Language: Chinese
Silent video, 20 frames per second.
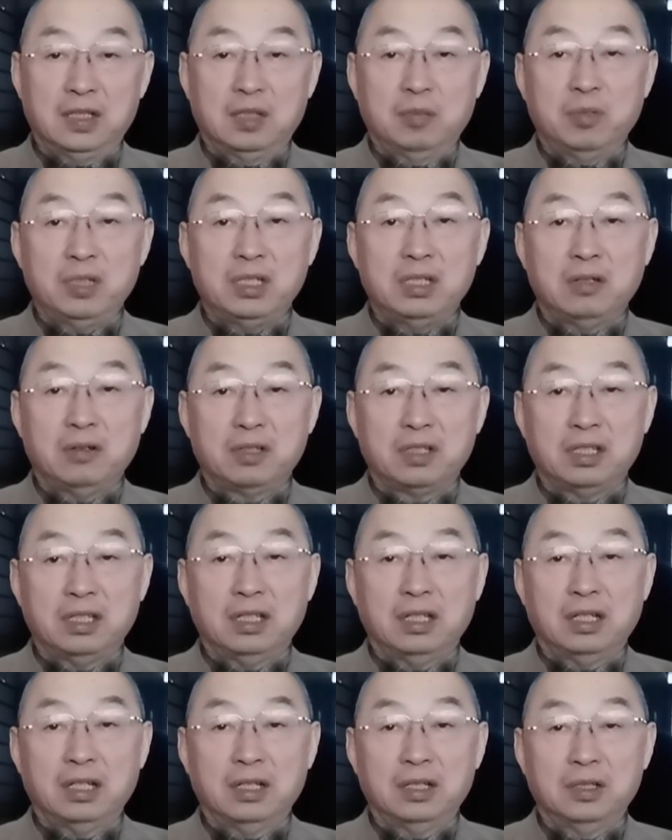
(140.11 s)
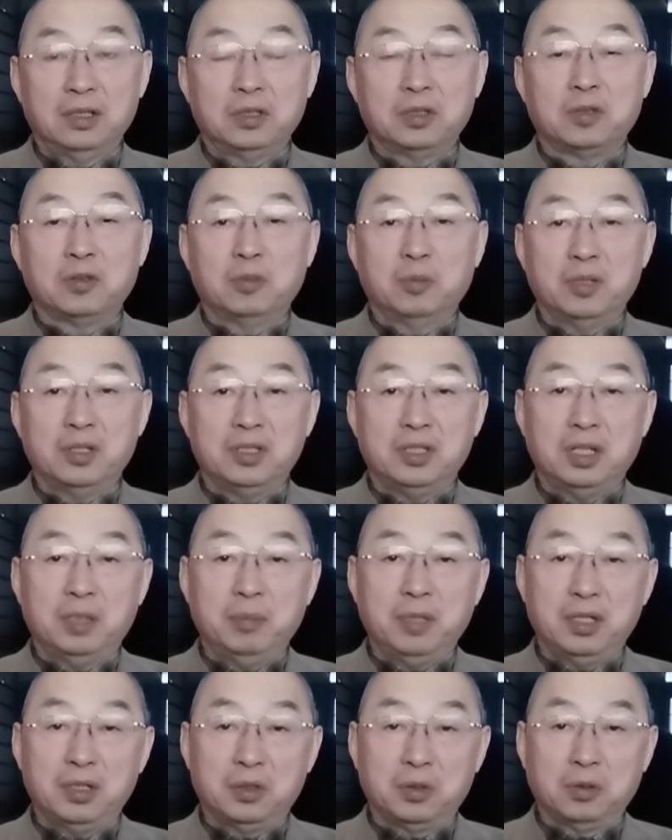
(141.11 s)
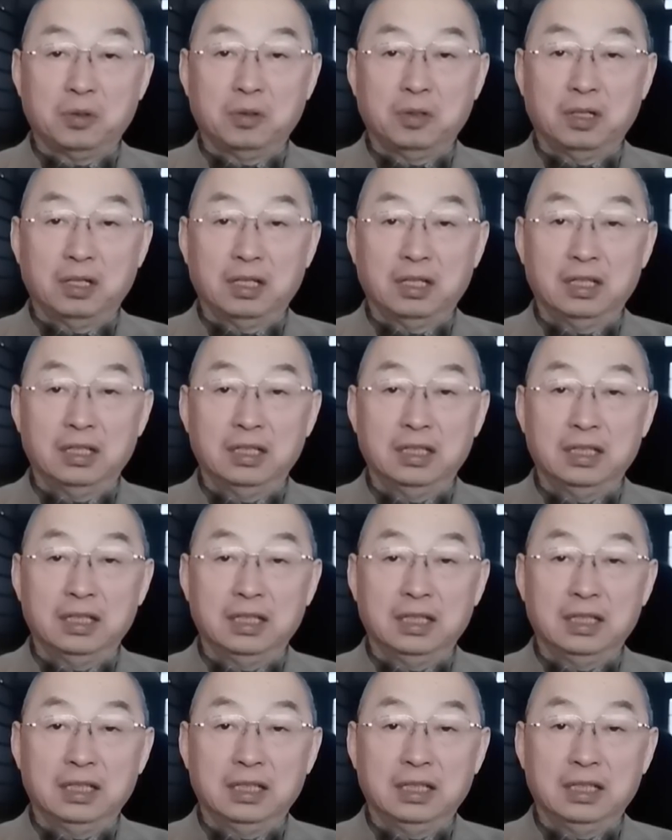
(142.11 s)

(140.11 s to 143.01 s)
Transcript: 什么消息呢？就是我们前面说过了，